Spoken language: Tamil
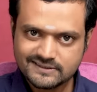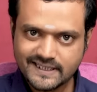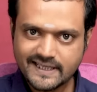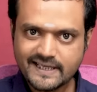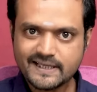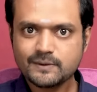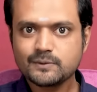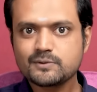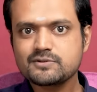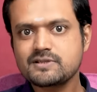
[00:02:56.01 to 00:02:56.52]

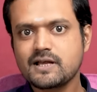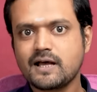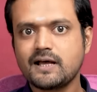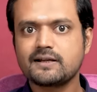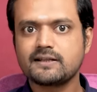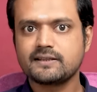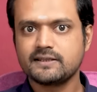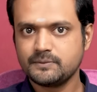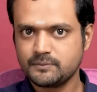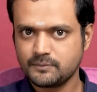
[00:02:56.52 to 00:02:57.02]
தேரும்
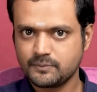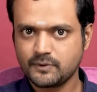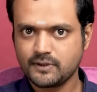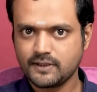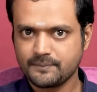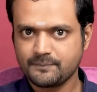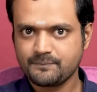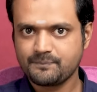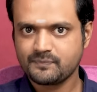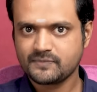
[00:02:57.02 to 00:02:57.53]
சாரதியும்
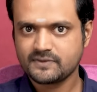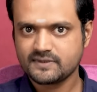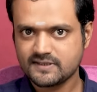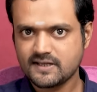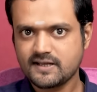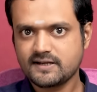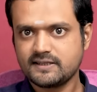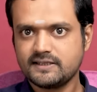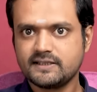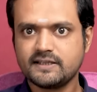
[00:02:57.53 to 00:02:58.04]
போல்
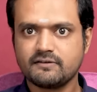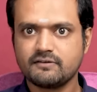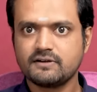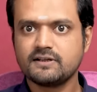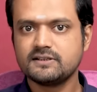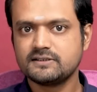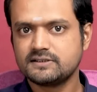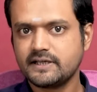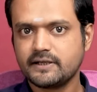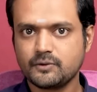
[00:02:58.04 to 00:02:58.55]

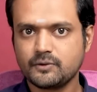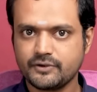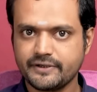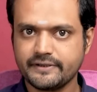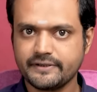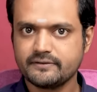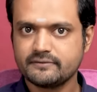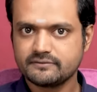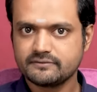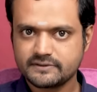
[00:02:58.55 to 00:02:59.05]
சாரதிங்கிறவங்க அந்த
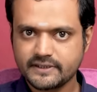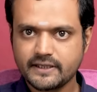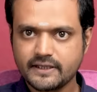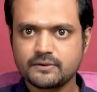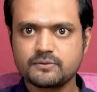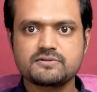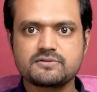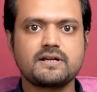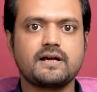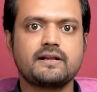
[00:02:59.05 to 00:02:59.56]
தேரோட்டி
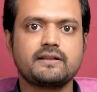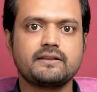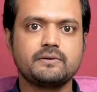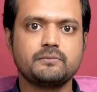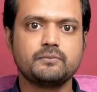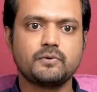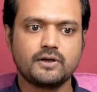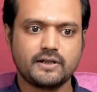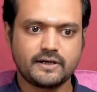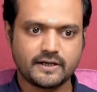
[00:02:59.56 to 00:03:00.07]
தேரும்
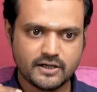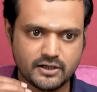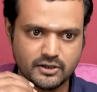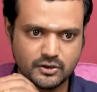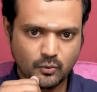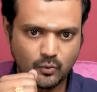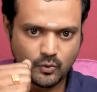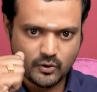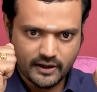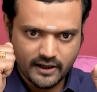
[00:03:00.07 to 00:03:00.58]
சாரதியும் போல்
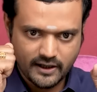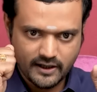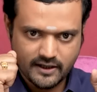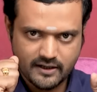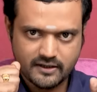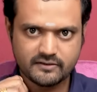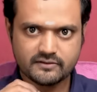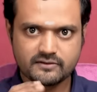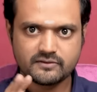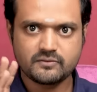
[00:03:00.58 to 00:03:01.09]
ரெண்டும் ஒரே
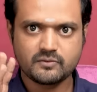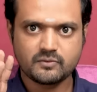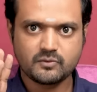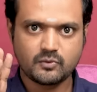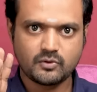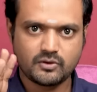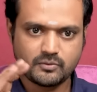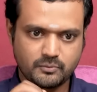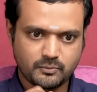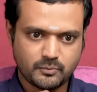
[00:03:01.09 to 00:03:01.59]

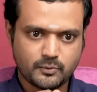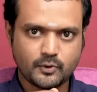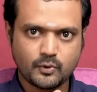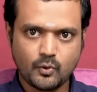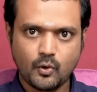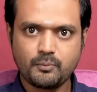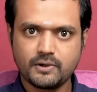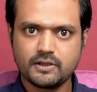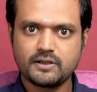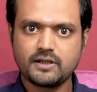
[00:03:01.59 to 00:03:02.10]
ஒரு
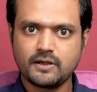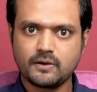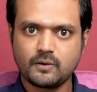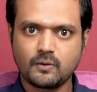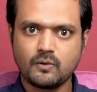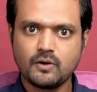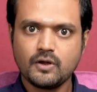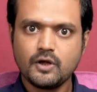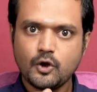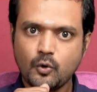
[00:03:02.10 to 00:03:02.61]
கோப்பில் தான்
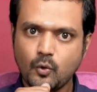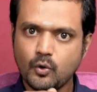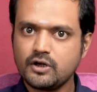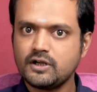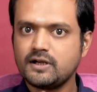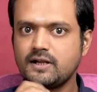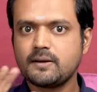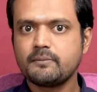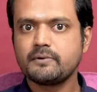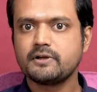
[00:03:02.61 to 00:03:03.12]
இருக்கும்
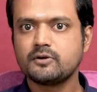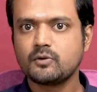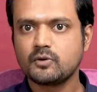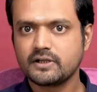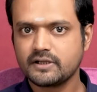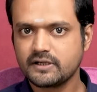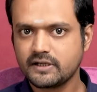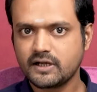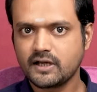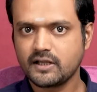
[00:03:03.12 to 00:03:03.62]
ஒன்று இல்லாமல்
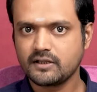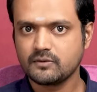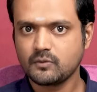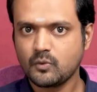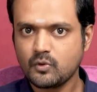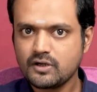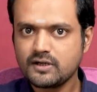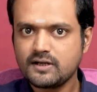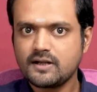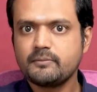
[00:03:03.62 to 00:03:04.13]
இன்னொன்று இருக்காது
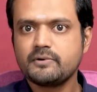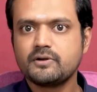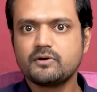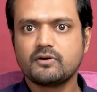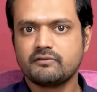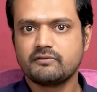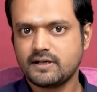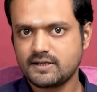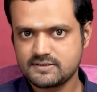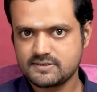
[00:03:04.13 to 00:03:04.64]
ஒன்று இல்லாமல்
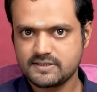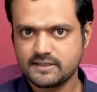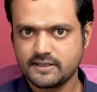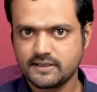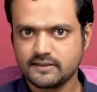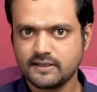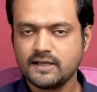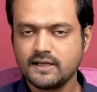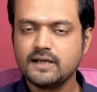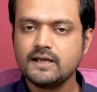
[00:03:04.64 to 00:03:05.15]
இன்னொன்று வேலை செய்யாது